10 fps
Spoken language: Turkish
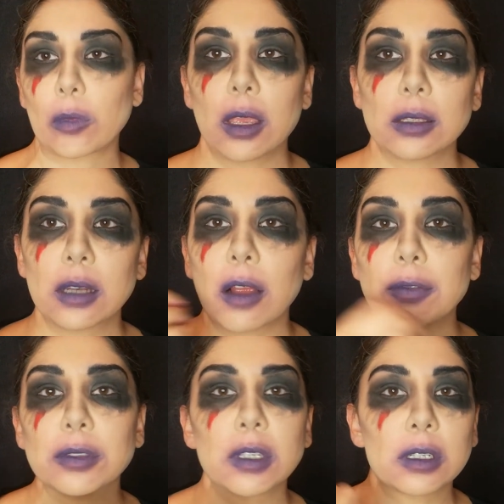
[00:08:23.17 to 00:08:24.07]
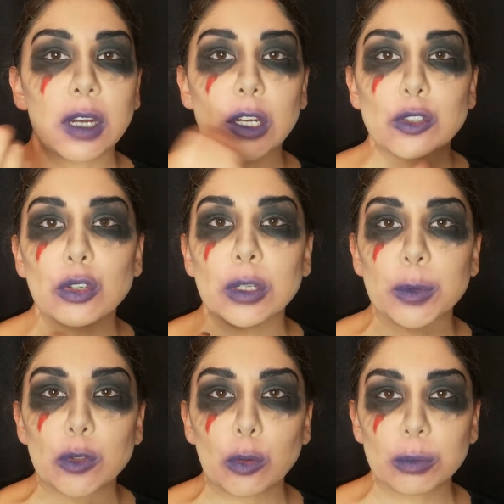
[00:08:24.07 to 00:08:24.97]
Etrafını tekrar şöyle bir
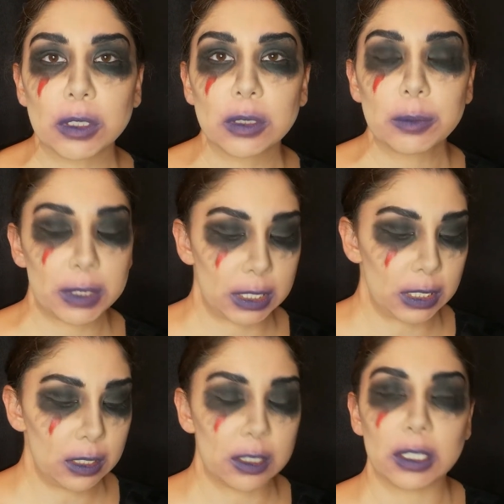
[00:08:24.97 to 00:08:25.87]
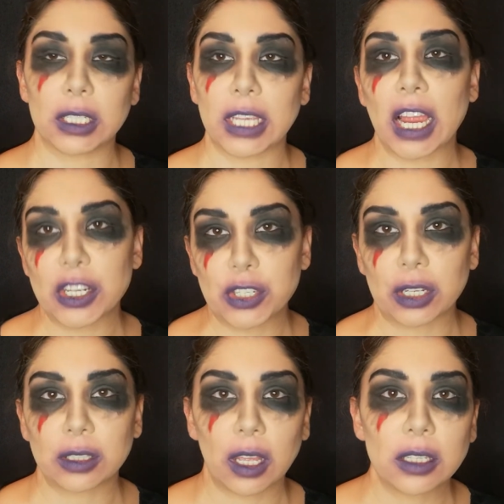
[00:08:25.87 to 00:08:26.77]
topladım ki hani
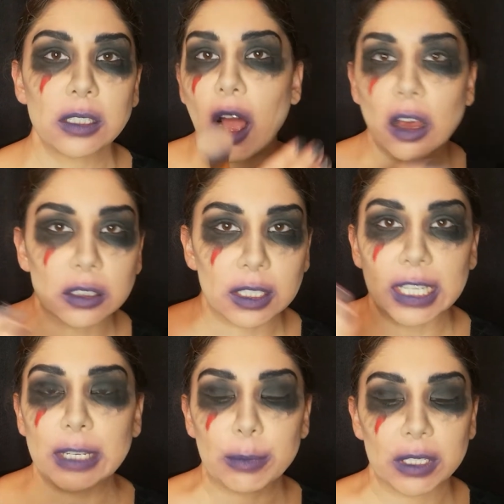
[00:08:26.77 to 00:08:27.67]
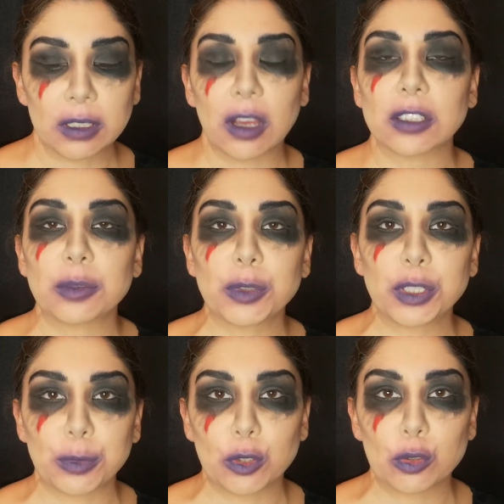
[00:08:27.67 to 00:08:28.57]
gerçekten ağ elimle
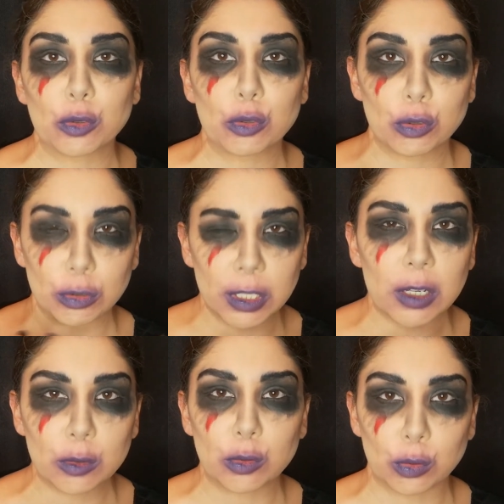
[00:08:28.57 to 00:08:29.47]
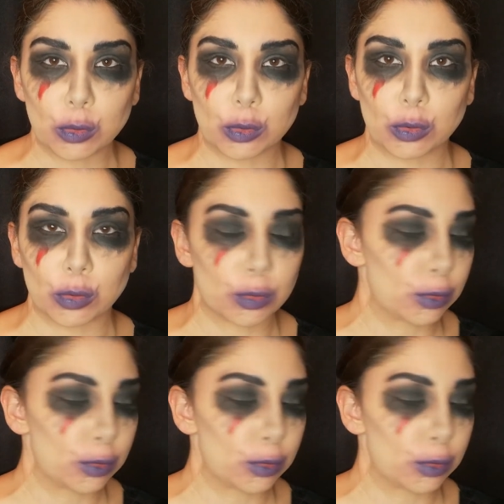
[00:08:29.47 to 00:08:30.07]
dağıtmışım görüntüsünden kurtulsun.